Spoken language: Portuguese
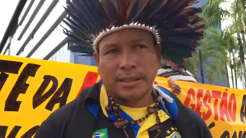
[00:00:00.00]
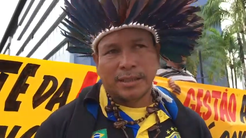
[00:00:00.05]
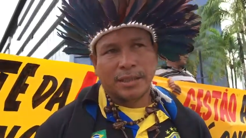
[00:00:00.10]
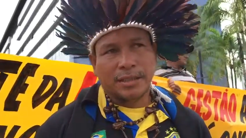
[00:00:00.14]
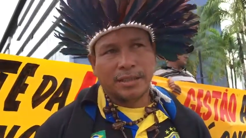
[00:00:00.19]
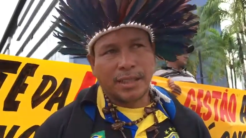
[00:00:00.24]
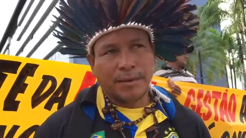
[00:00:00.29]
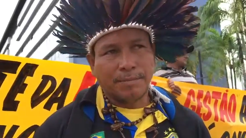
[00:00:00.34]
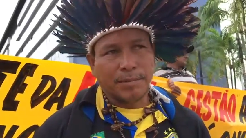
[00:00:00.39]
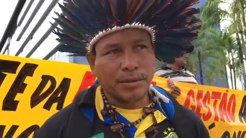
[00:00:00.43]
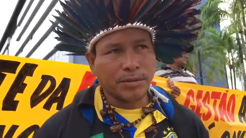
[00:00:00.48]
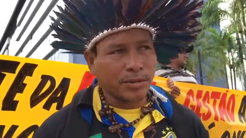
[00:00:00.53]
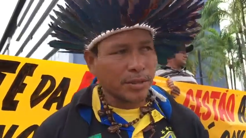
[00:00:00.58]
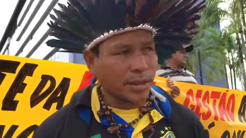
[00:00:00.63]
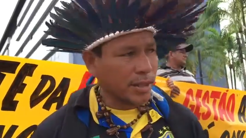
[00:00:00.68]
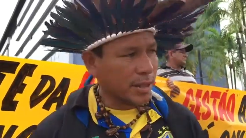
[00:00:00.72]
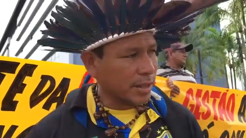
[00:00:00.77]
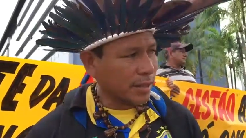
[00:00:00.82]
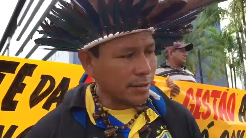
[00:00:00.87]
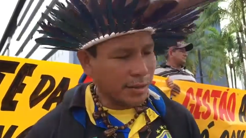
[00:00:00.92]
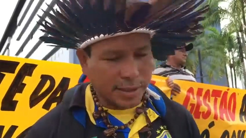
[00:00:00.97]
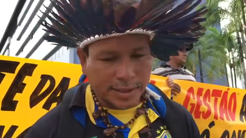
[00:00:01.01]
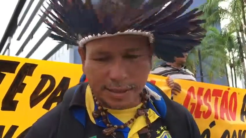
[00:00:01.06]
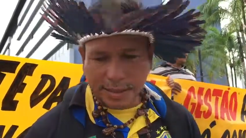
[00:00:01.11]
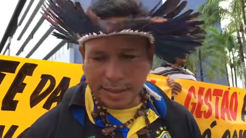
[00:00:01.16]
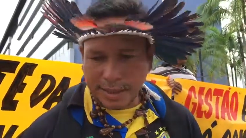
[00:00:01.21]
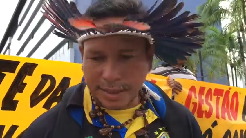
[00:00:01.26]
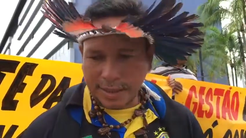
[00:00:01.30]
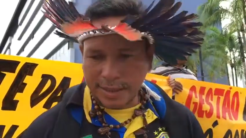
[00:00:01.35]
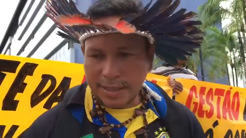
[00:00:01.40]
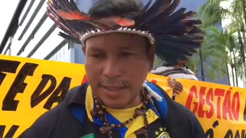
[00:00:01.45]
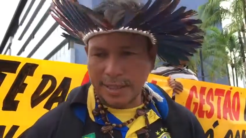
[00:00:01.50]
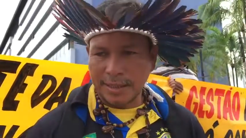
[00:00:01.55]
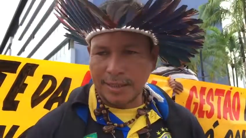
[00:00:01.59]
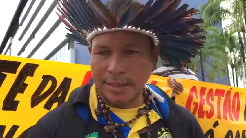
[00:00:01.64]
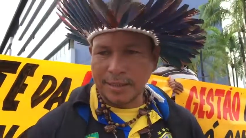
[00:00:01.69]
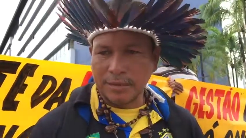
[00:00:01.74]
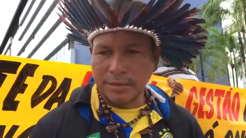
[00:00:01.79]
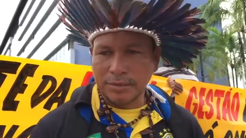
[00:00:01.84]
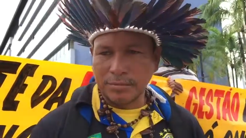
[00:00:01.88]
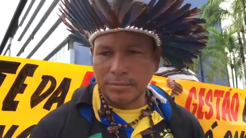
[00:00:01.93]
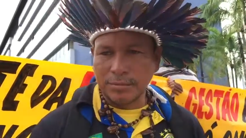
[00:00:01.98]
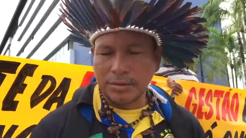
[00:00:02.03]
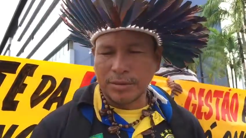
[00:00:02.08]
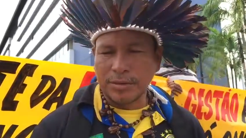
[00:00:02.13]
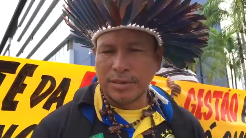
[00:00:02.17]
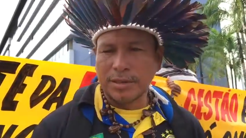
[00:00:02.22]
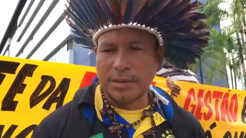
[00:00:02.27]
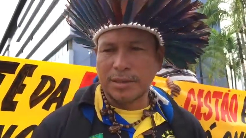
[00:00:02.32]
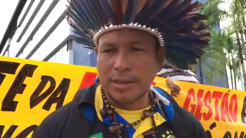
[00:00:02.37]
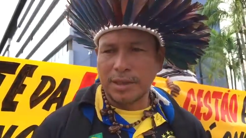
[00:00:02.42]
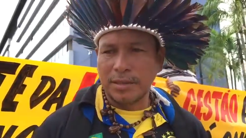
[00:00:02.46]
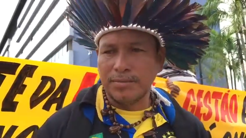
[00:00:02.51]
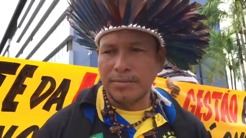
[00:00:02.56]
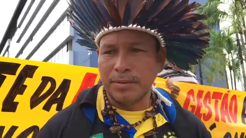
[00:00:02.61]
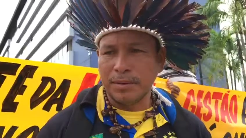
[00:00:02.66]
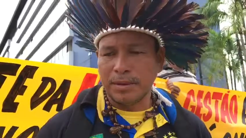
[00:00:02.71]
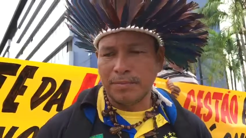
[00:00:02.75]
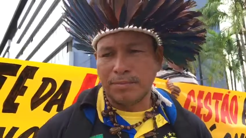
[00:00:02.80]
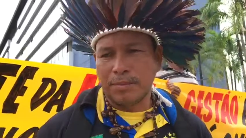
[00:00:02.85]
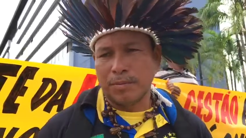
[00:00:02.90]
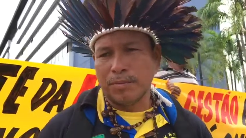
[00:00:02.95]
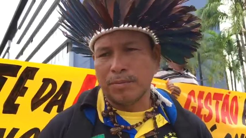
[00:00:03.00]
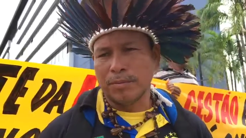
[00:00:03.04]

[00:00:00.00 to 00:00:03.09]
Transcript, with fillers: que está prejudicando nossa CTL dentro do município e